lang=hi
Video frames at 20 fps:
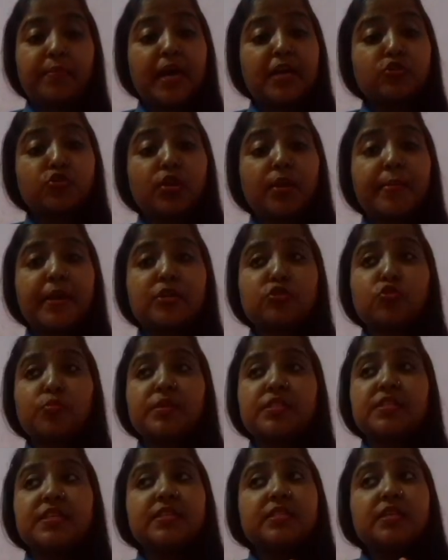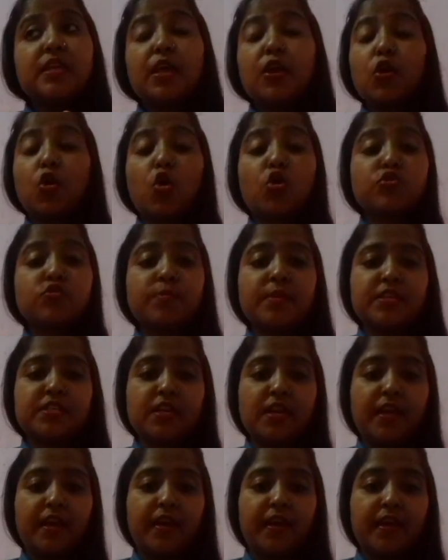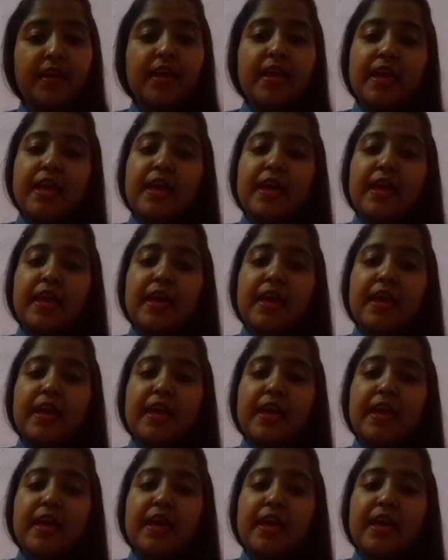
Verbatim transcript: पाँचों के पाँचों बिजनेस लॉस में चले गए